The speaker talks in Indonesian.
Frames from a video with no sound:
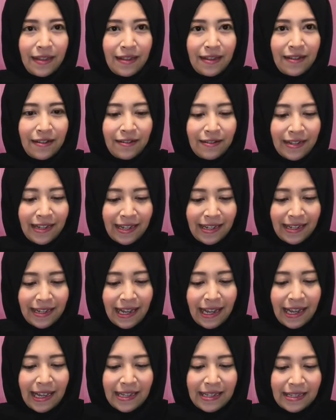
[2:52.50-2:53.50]
Oke okay
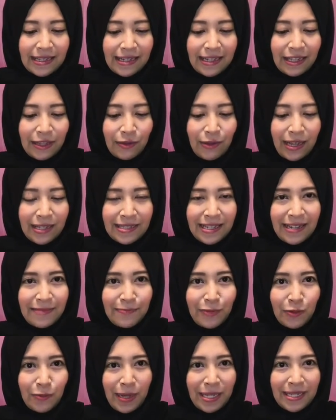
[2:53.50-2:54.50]
guys, itu aja
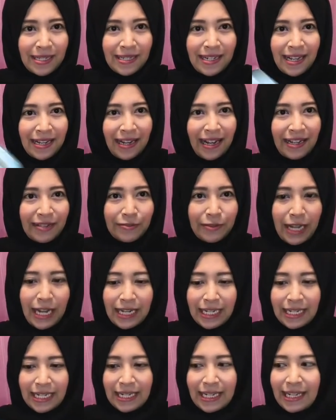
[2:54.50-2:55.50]
informasi dari aku
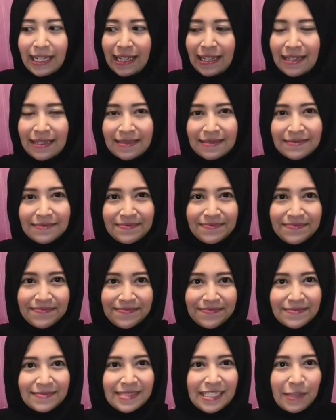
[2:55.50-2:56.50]
kali ini.
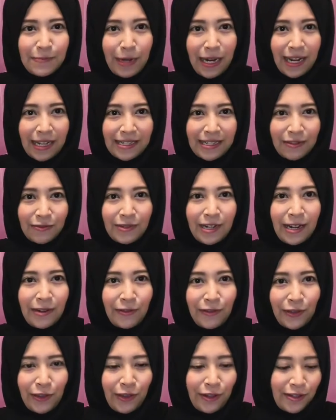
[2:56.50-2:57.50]
Terima kasih yang udah
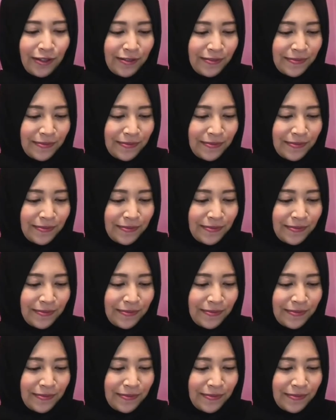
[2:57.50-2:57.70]
nonton.